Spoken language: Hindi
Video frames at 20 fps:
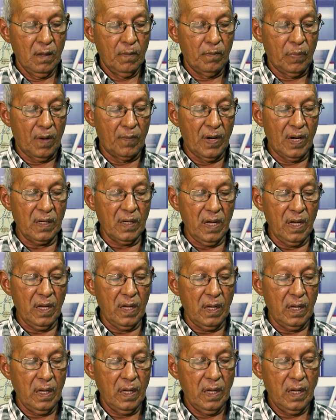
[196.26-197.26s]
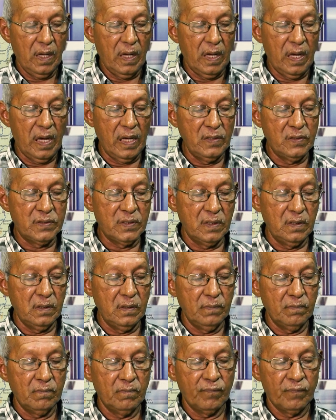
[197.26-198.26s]
पमाका एसन
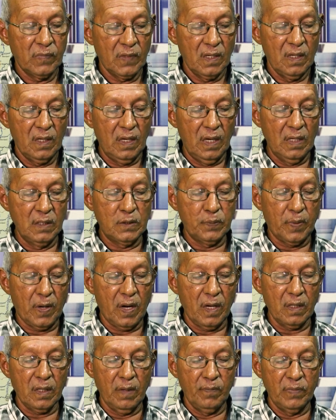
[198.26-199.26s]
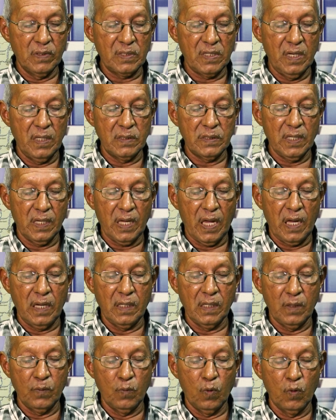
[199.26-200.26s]
इंसपरा के सिंह
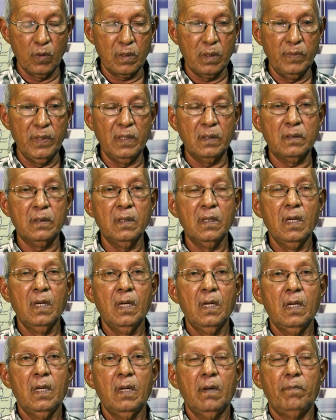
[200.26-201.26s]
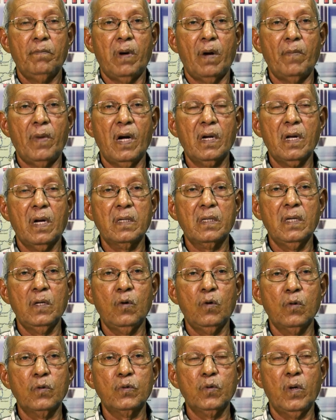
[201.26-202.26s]
एसन वोन खबीत पमाका के
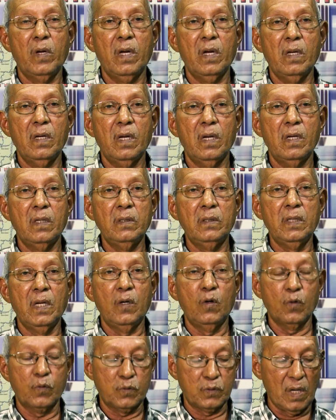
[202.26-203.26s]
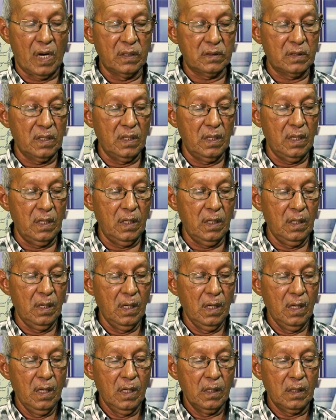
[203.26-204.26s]
लोग जो है ये लोग चाहते हैं
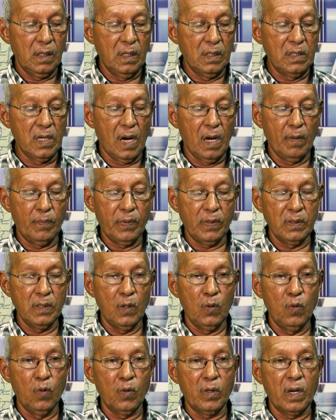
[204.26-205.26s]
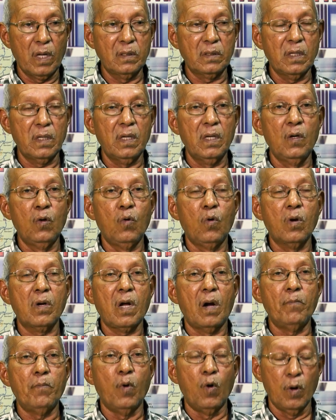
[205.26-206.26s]
कि जहाँ पर ये लोग रहते हैं इन लोगों
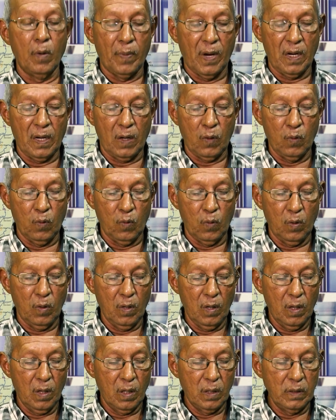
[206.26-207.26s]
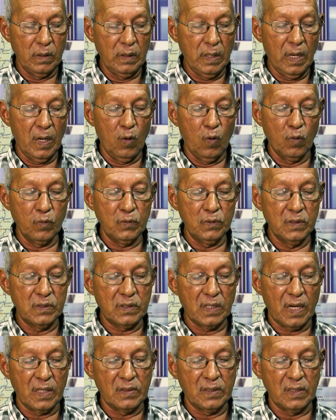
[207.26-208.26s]
का बोलबाला हो ये लोग जिस
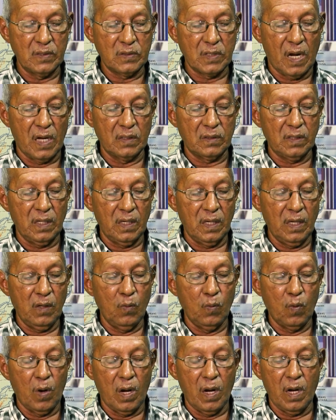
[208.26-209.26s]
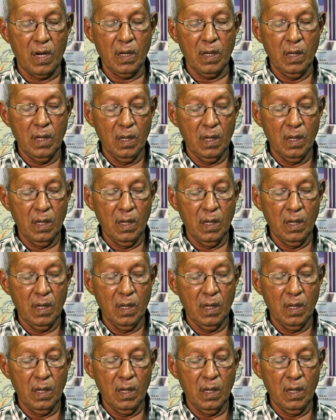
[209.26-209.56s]
तरह से चाहते हैं वहाँ